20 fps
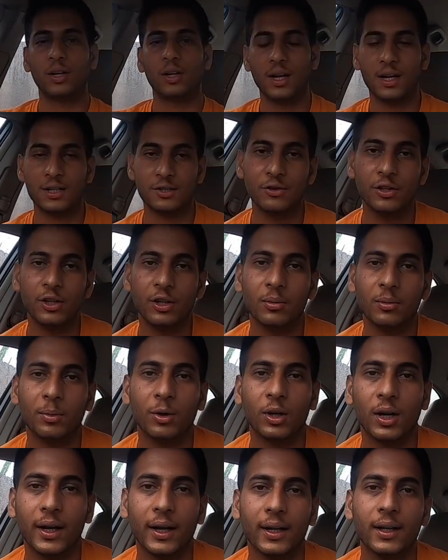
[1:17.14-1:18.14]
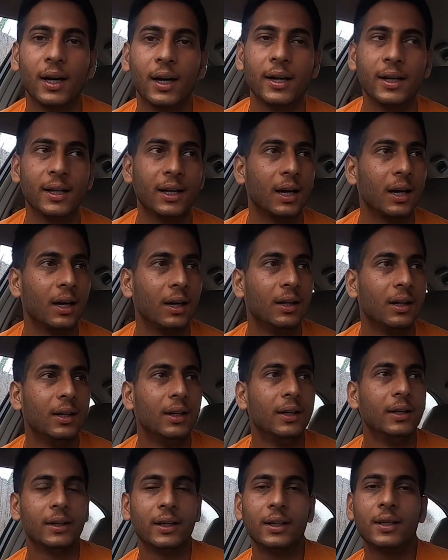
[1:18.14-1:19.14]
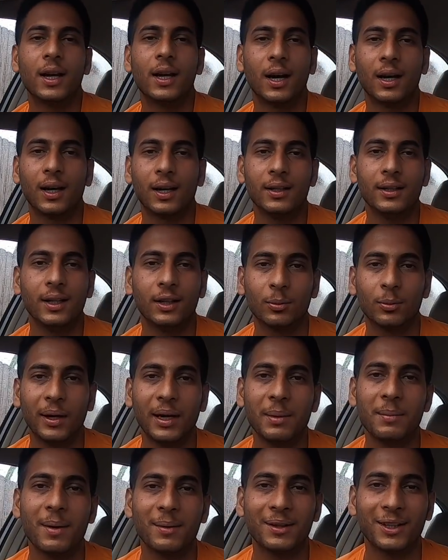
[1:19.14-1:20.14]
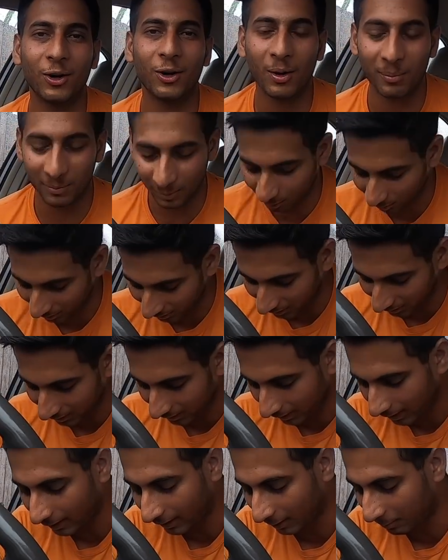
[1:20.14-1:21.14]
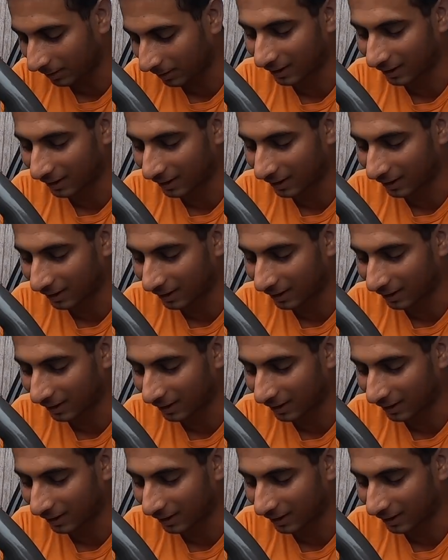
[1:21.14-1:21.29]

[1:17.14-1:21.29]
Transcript: लास्ट वीडियो में बोला है दाढ़ी का कि क्या कर लिया तो भाई मैं बताऊँ हम लोगों ने ना नया ट्रिमर